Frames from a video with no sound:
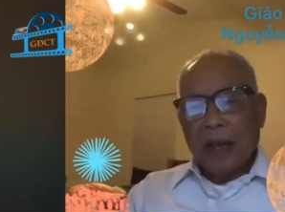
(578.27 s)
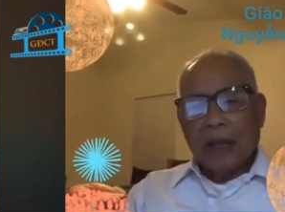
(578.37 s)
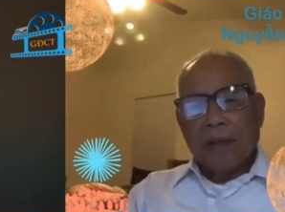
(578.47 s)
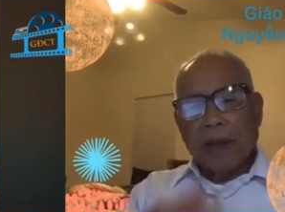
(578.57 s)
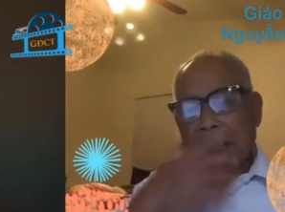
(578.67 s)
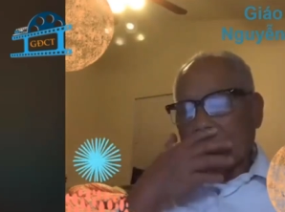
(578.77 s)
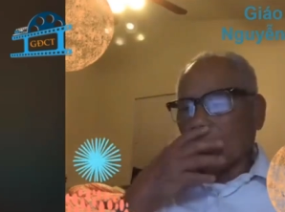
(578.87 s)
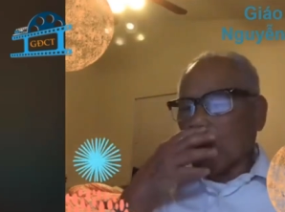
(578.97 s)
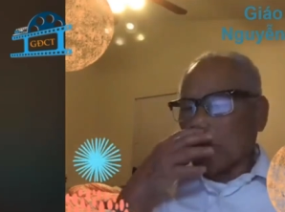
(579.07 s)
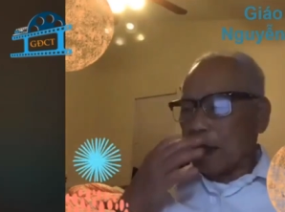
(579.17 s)
Thế bây giờ
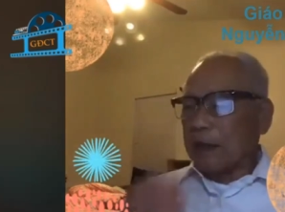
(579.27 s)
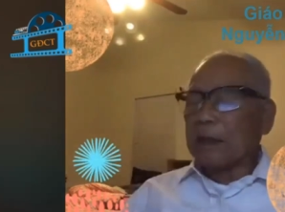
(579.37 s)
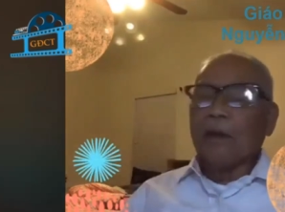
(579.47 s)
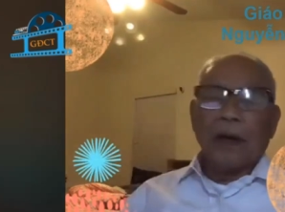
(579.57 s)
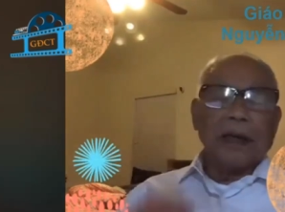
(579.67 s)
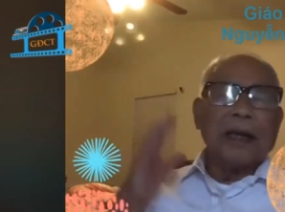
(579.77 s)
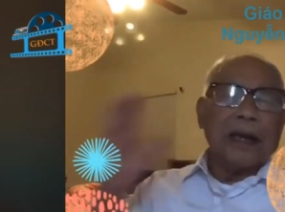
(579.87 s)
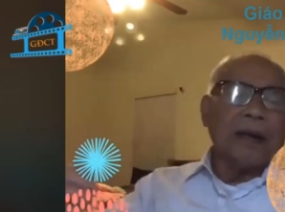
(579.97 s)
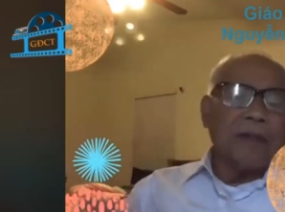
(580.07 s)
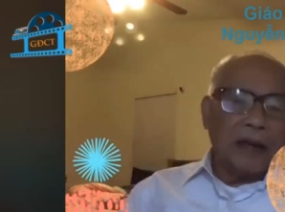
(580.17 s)
chúng tôi xin nói đến
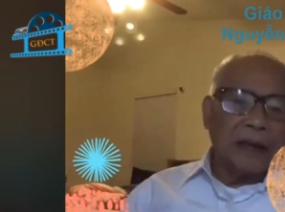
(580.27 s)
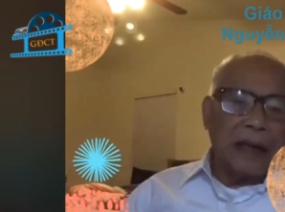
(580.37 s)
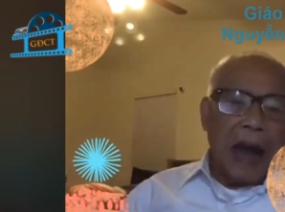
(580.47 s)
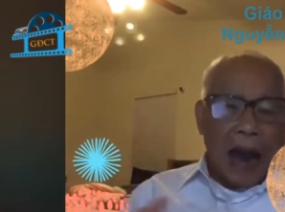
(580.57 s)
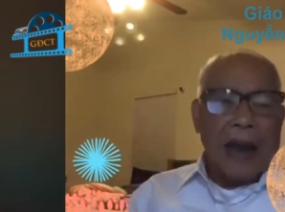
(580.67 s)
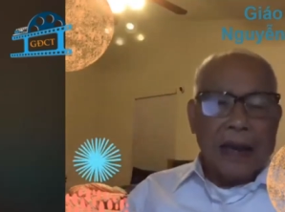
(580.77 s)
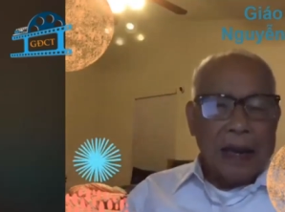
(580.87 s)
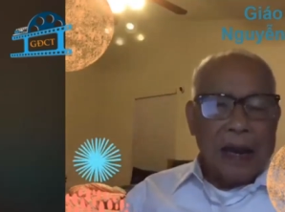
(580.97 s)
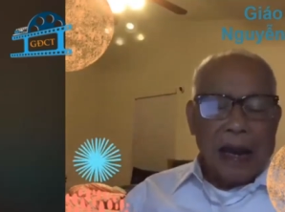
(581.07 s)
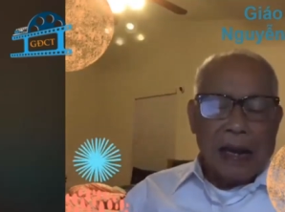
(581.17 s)
cái phần hai
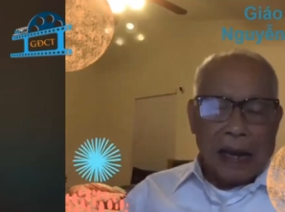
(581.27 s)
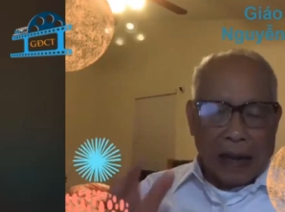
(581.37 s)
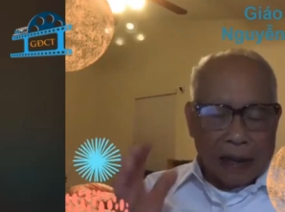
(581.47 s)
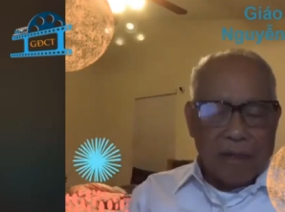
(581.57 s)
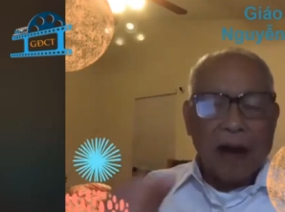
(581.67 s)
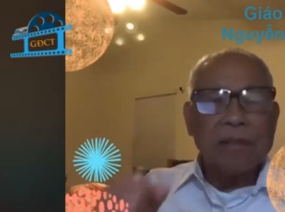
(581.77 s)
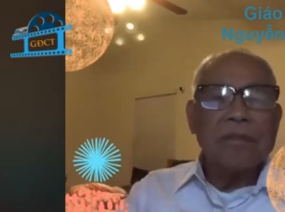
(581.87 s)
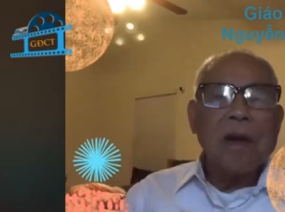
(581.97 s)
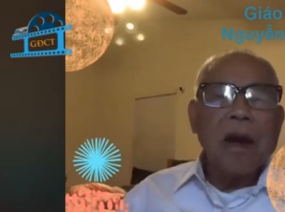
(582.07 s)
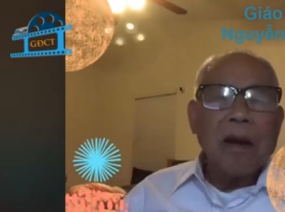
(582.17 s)
là cái phần
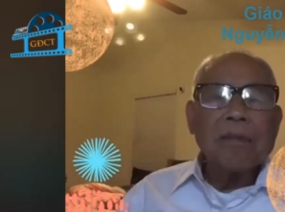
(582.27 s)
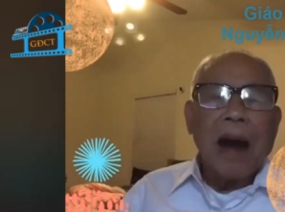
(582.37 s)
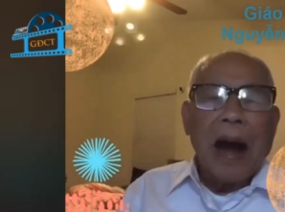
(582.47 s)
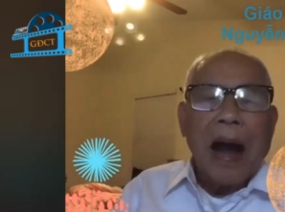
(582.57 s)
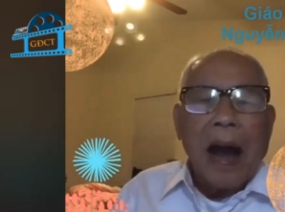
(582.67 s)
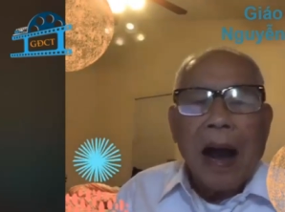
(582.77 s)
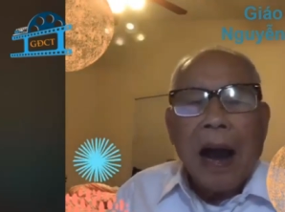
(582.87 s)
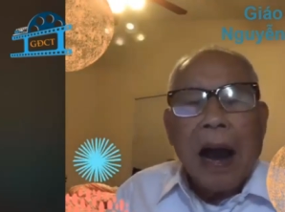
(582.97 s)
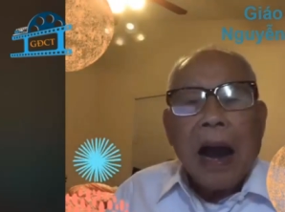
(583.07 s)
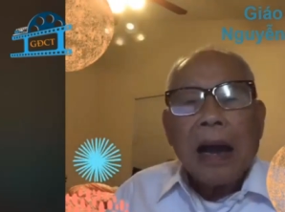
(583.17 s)
mà
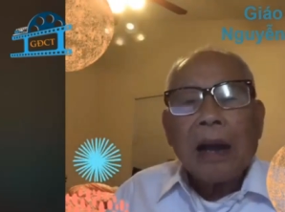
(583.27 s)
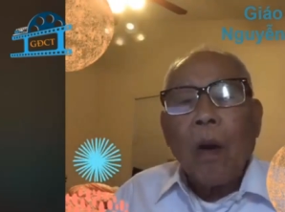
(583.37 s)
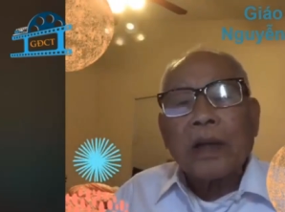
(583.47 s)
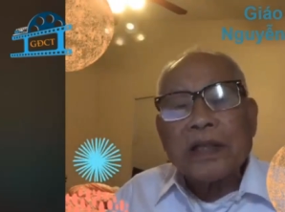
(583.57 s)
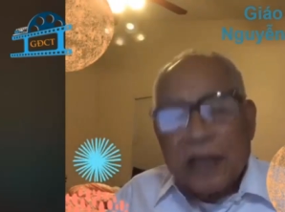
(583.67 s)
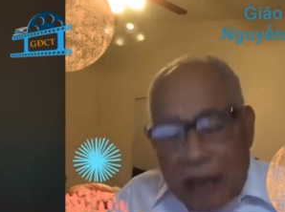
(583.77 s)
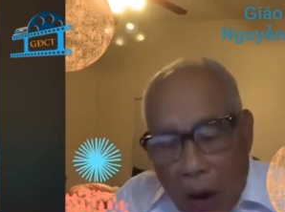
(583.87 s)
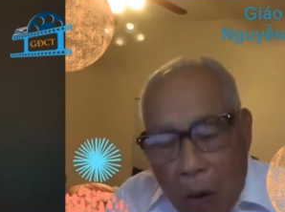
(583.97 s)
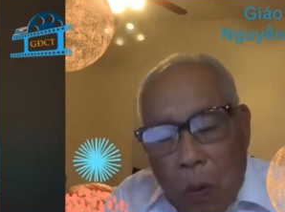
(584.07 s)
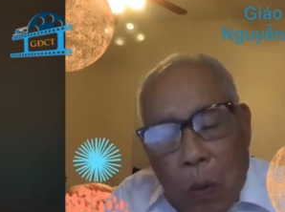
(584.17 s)
cuộc chiến
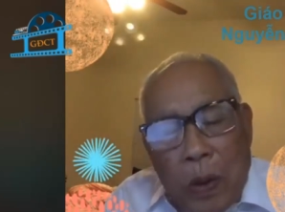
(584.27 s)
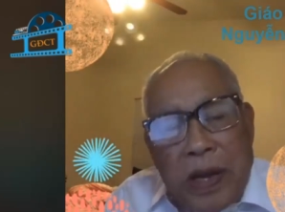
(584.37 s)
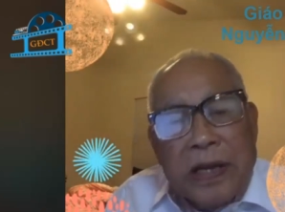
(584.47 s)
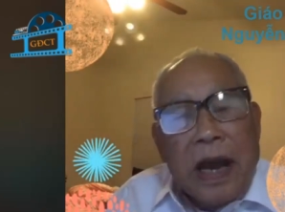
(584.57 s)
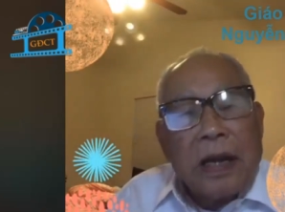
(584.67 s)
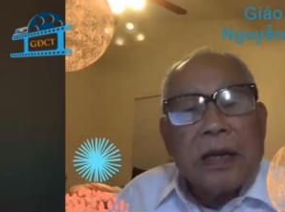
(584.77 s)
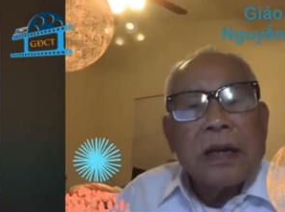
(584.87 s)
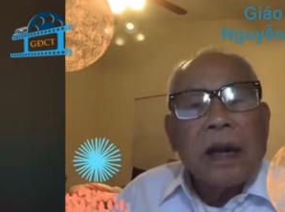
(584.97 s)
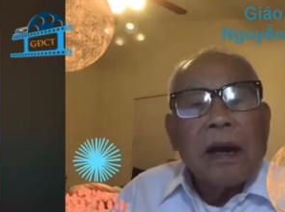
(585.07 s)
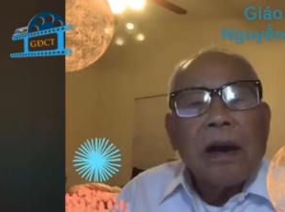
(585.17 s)
đấu của nhân dân
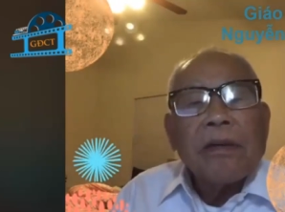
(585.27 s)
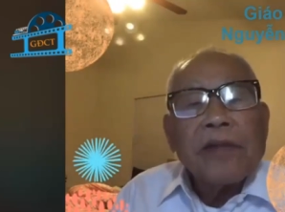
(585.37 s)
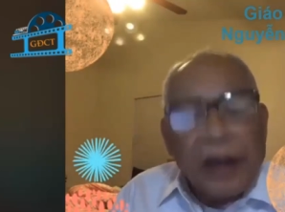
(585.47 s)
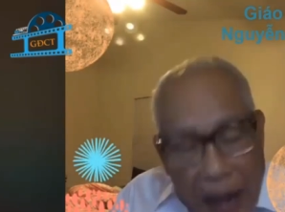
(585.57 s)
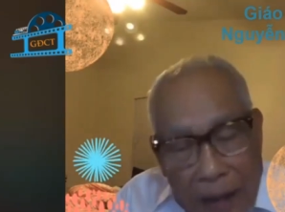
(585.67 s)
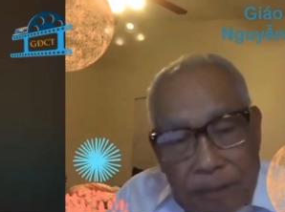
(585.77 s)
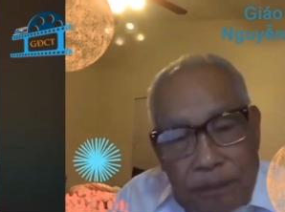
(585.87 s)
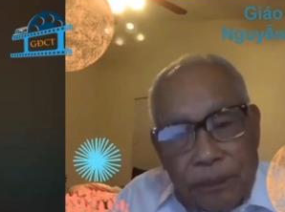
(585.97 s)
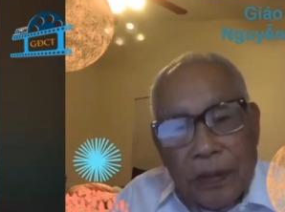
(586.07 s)
Việt Nam